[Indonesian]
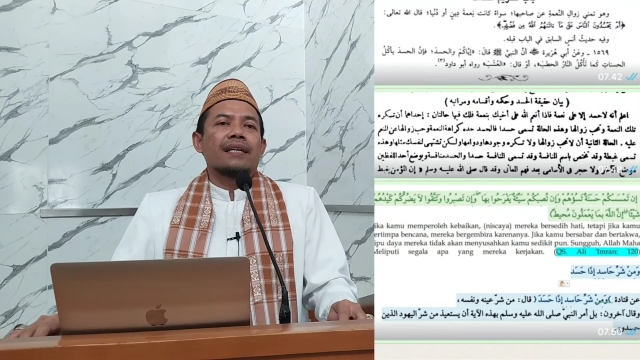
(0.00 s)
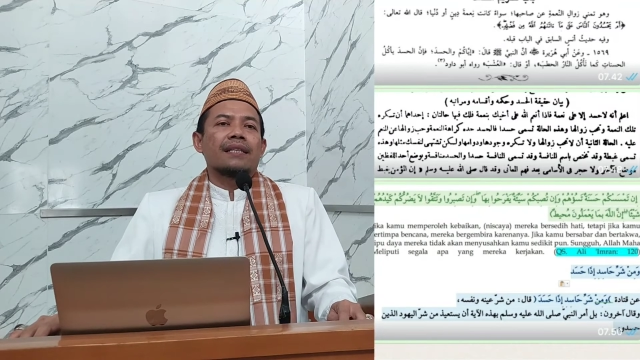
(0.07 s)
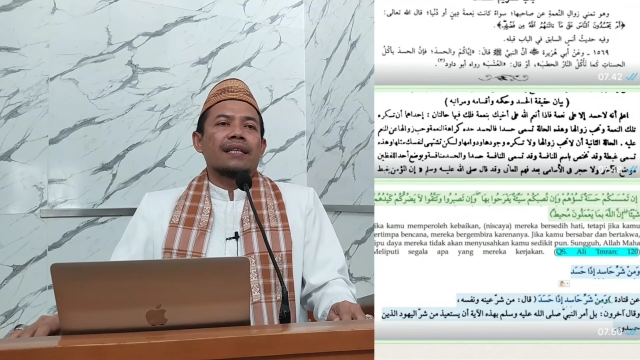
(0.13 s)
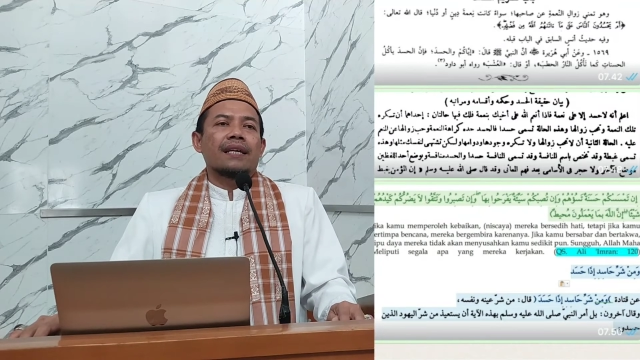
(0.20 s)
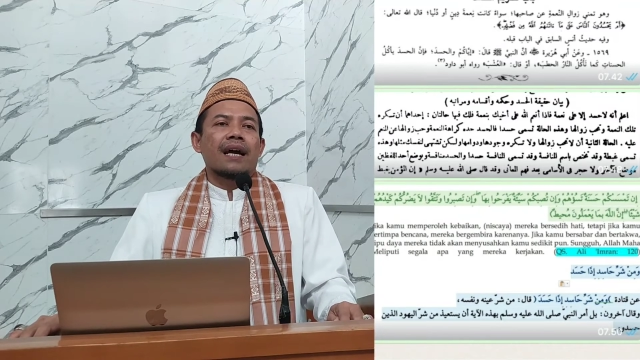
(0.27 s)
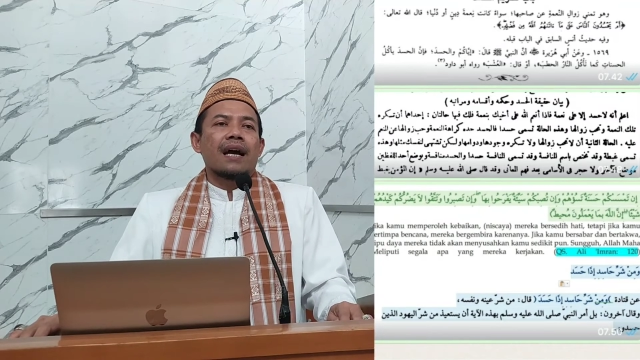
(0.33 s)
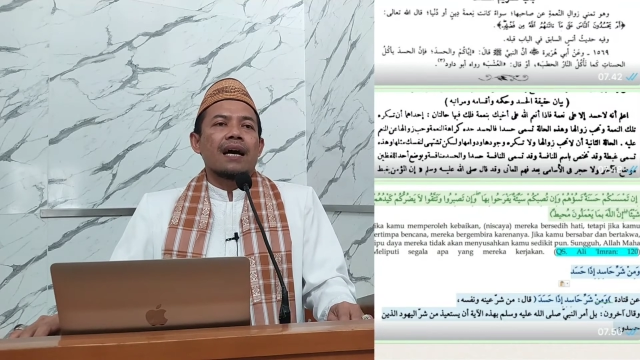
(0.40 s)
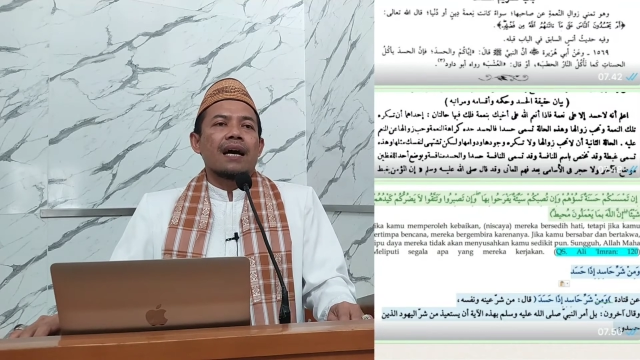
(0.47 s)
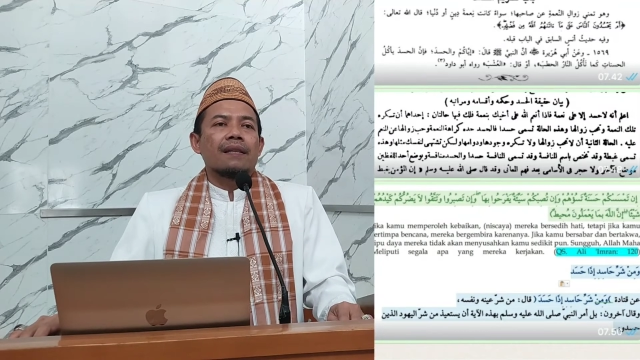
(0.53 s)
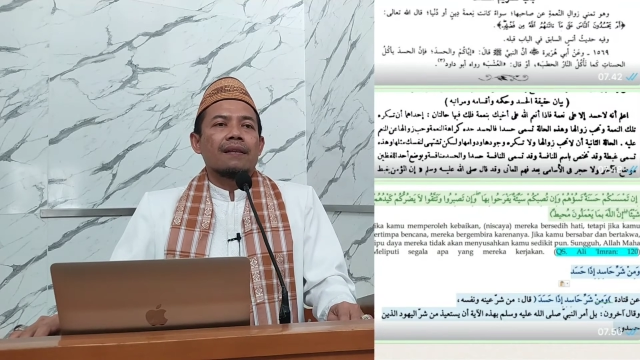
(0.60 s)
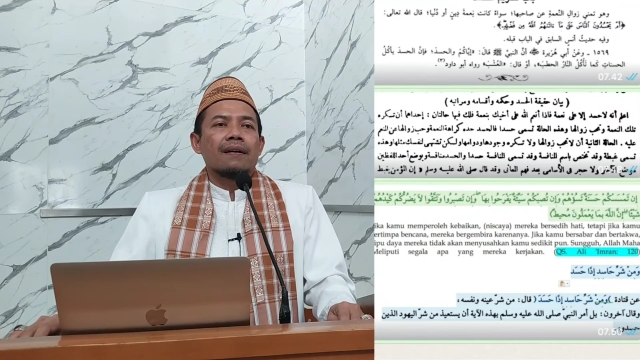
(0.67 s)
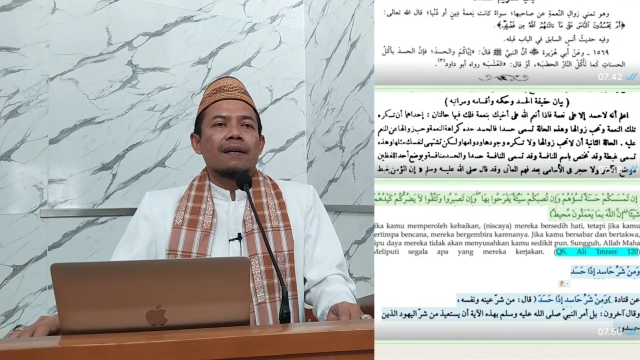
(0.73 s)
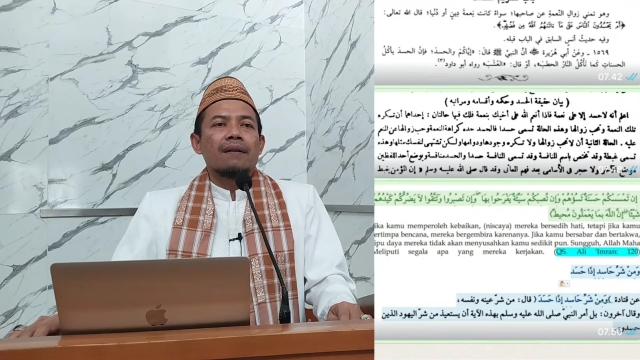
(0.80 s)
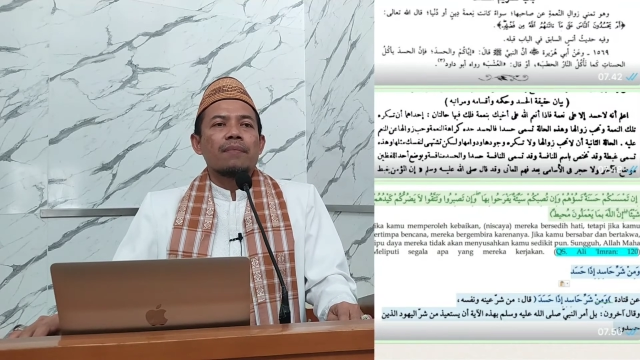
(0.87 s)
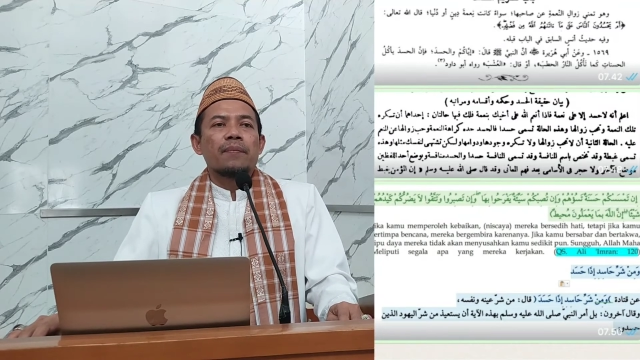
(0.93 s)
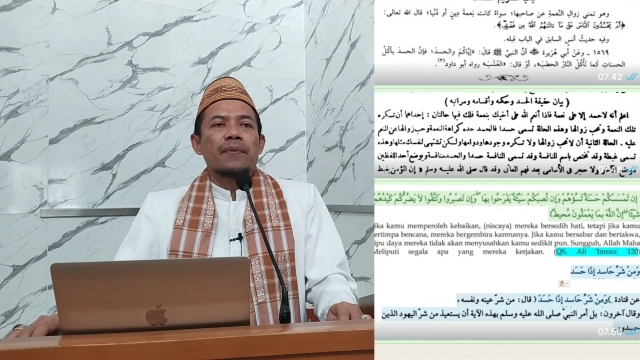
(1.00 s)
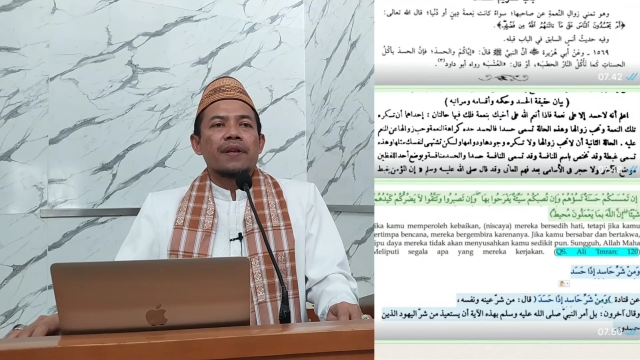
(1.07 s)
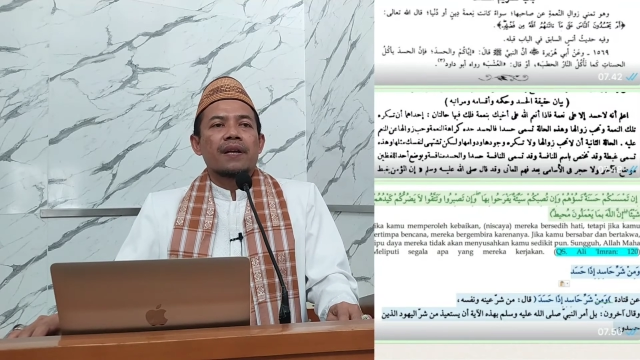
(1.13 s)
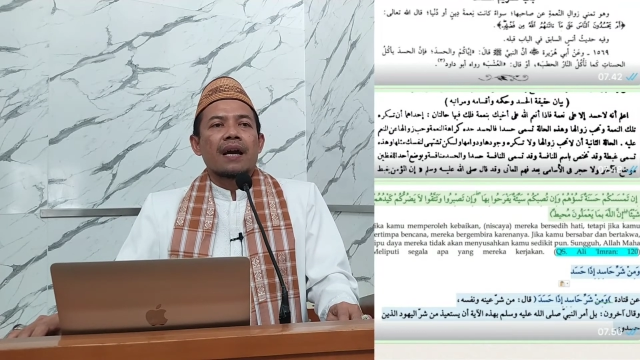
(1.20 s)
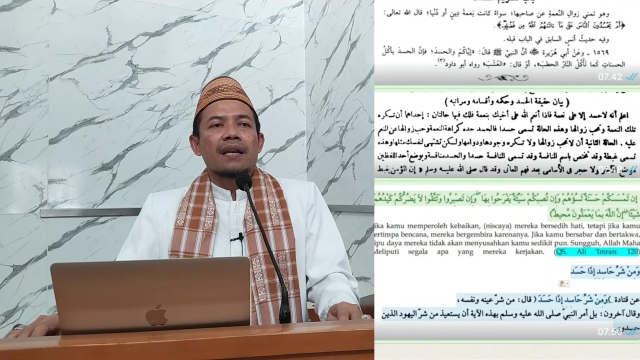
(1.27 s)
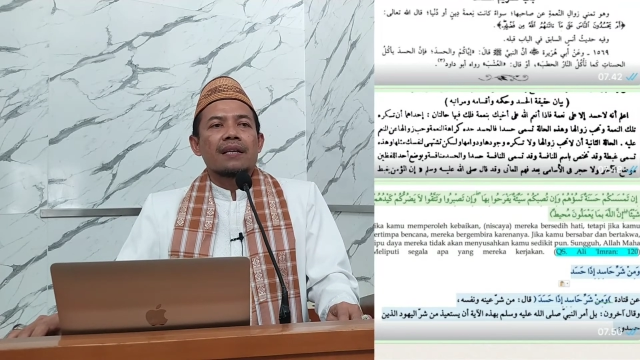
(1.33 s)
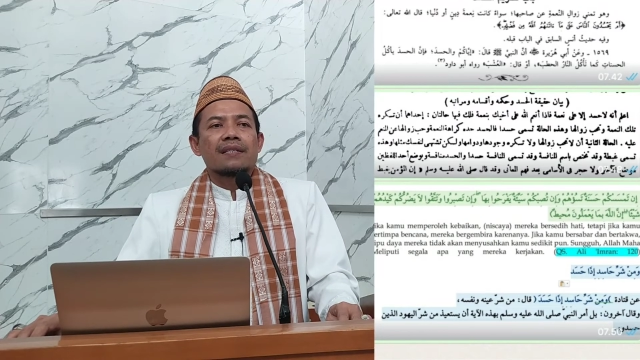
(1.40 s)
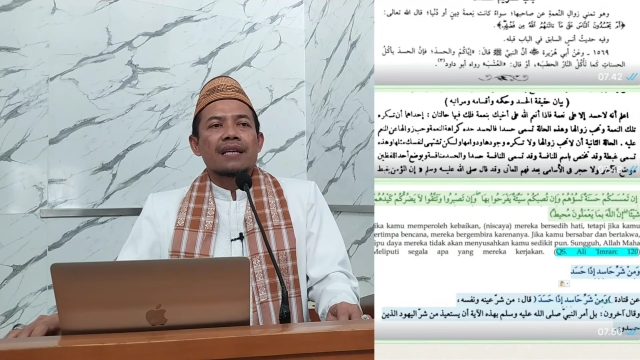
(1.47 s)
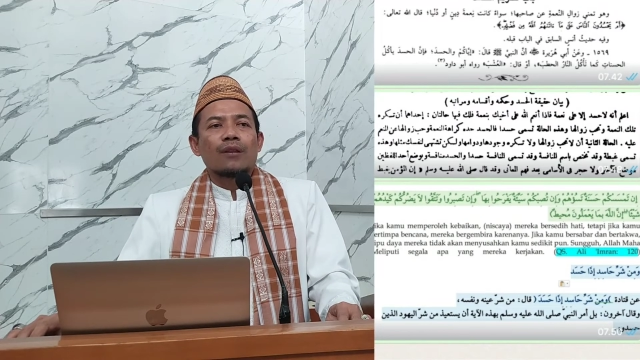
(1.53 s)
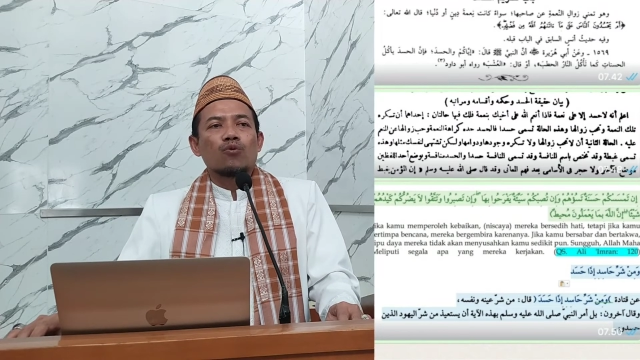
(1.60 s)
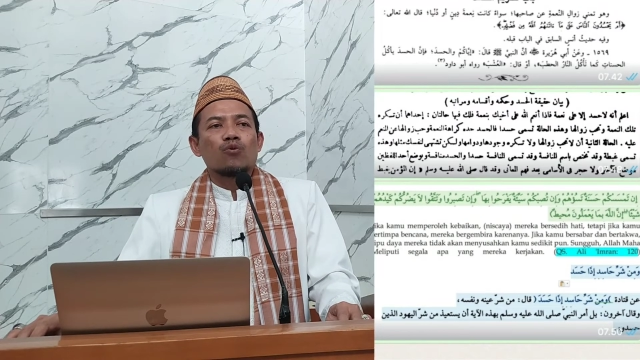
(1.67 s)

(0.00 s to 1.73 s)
Ketika Allah memberikan satu